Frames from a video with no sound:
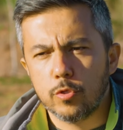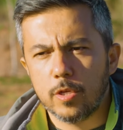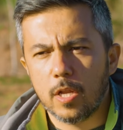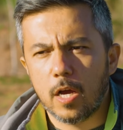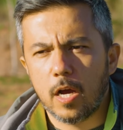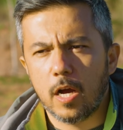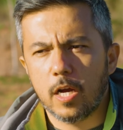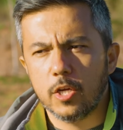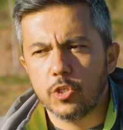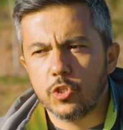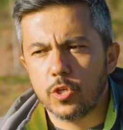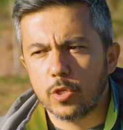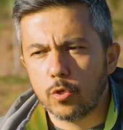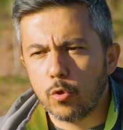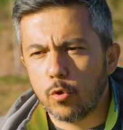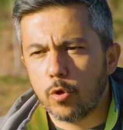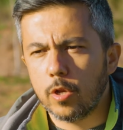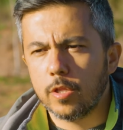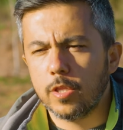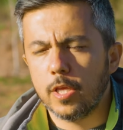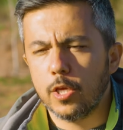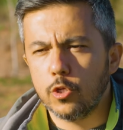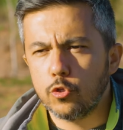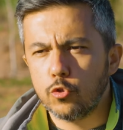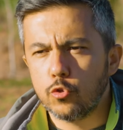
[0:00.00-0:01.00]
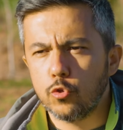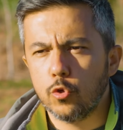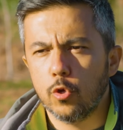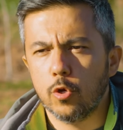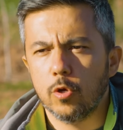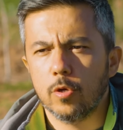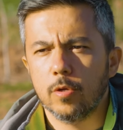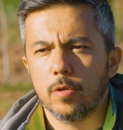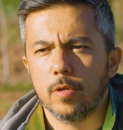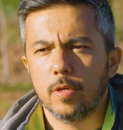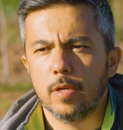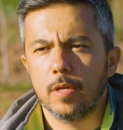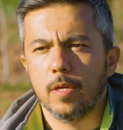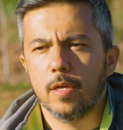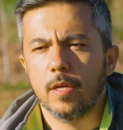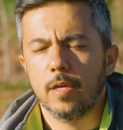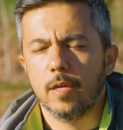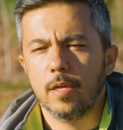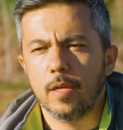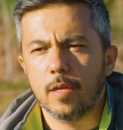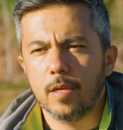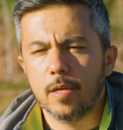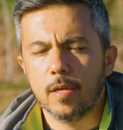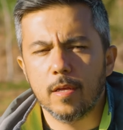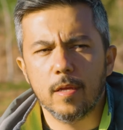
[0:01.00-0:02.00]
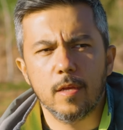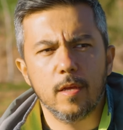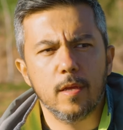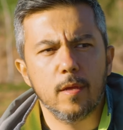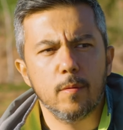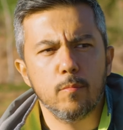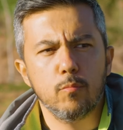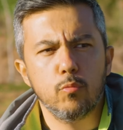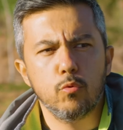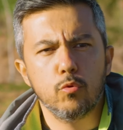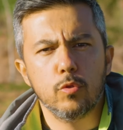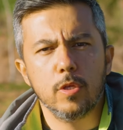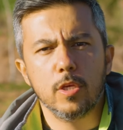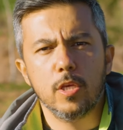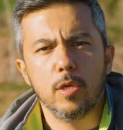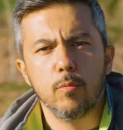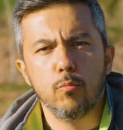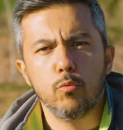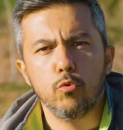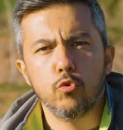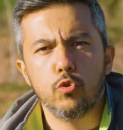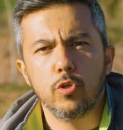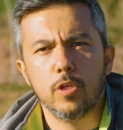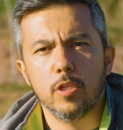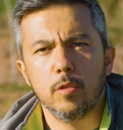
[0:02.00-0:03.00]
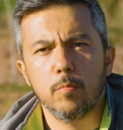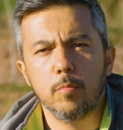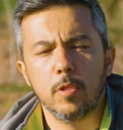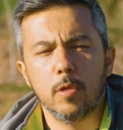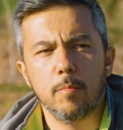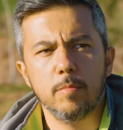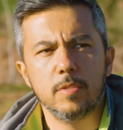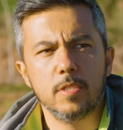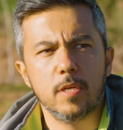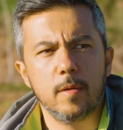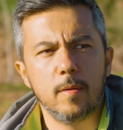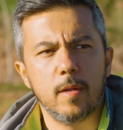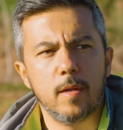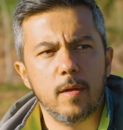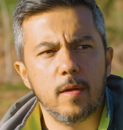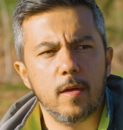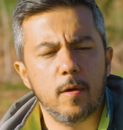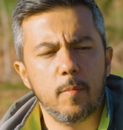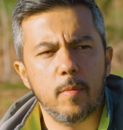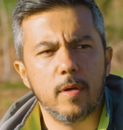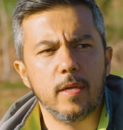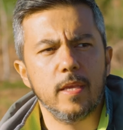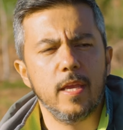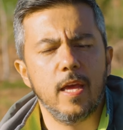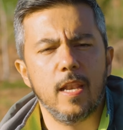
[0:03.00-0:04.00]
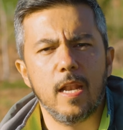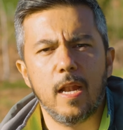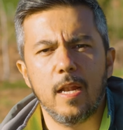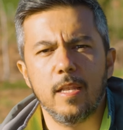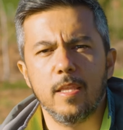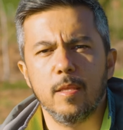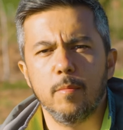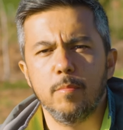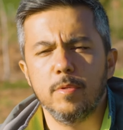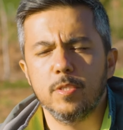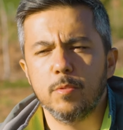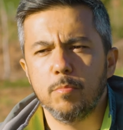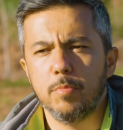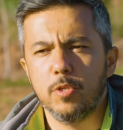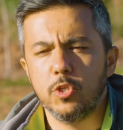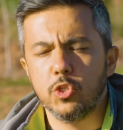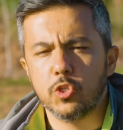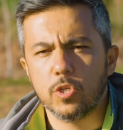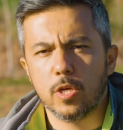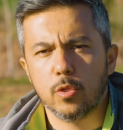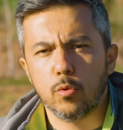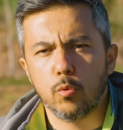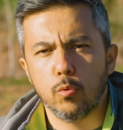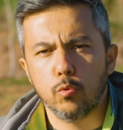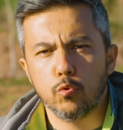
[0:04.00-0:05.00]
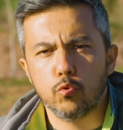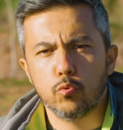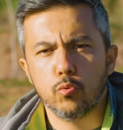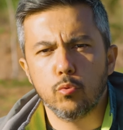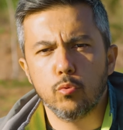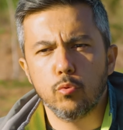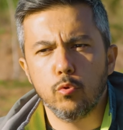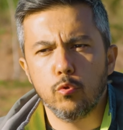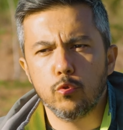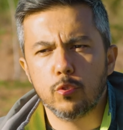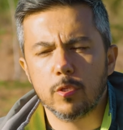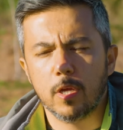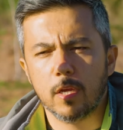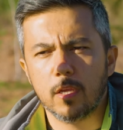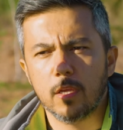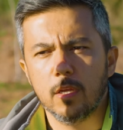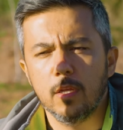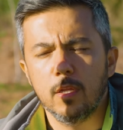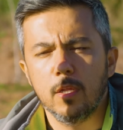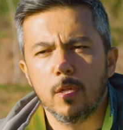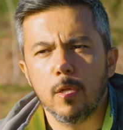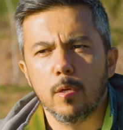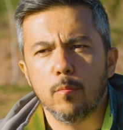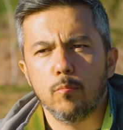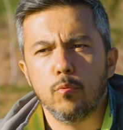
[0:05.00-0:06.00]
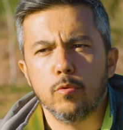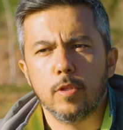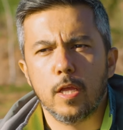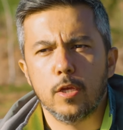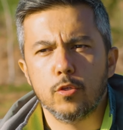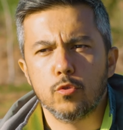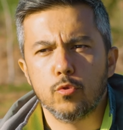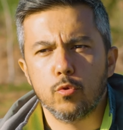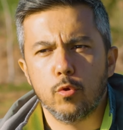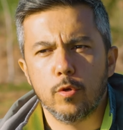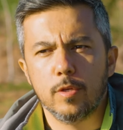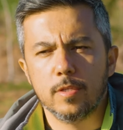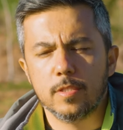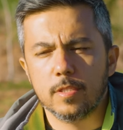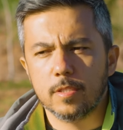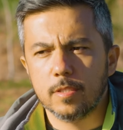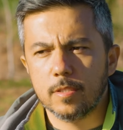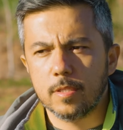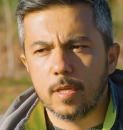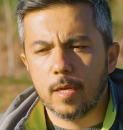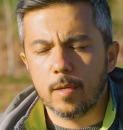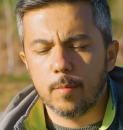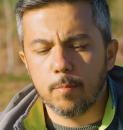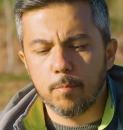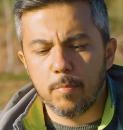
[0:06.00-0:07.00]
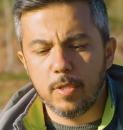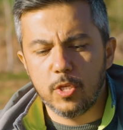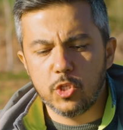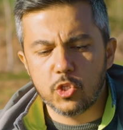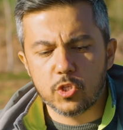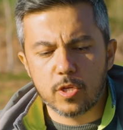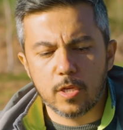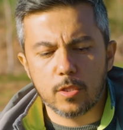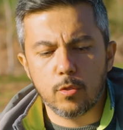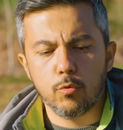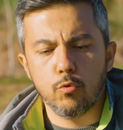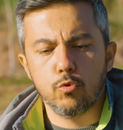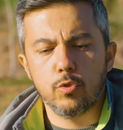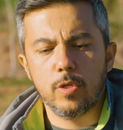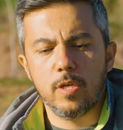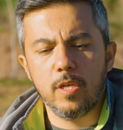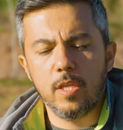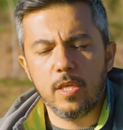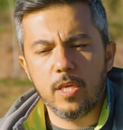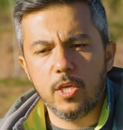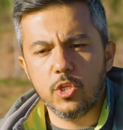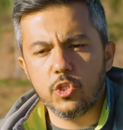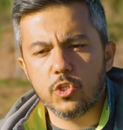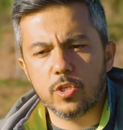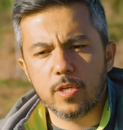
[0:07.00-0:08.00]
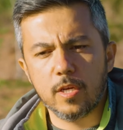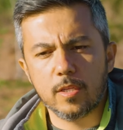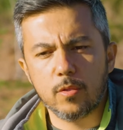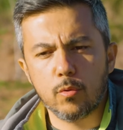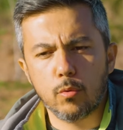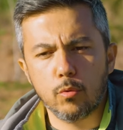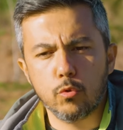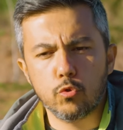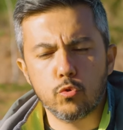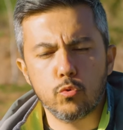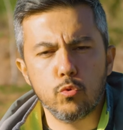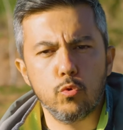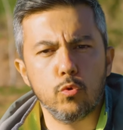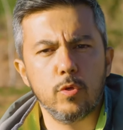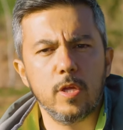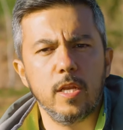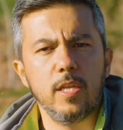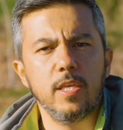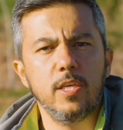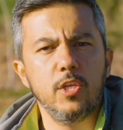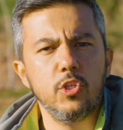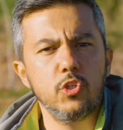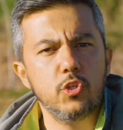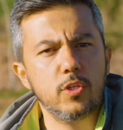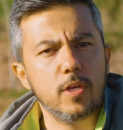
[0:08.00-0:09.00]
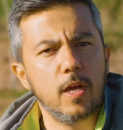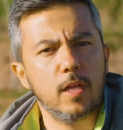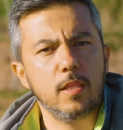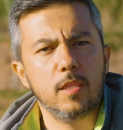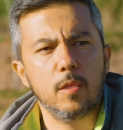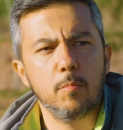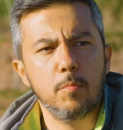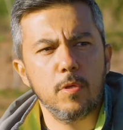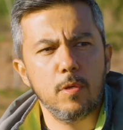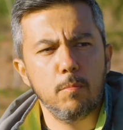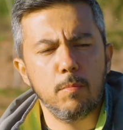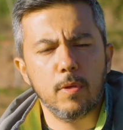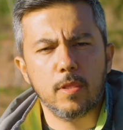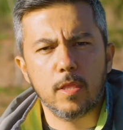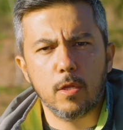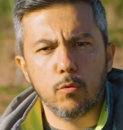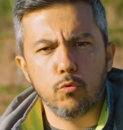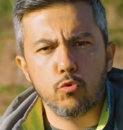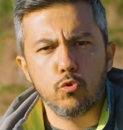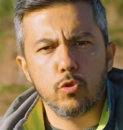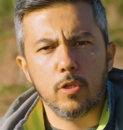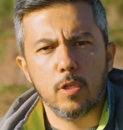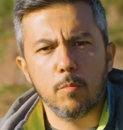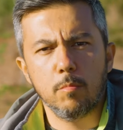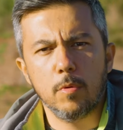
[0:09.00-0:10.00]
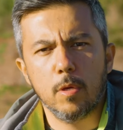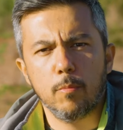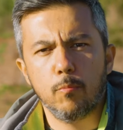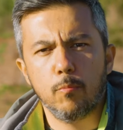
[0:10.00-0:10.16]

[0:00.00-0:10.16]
Yine ağaca göre değişiyor e, buradaki bu uç alımlarımız ama, ama genelde biz birinci katı oluşturduysak bundan sonrasında birinci katın üzerine ikinci katı oluştururken ikinci katta bir miktar uç alımı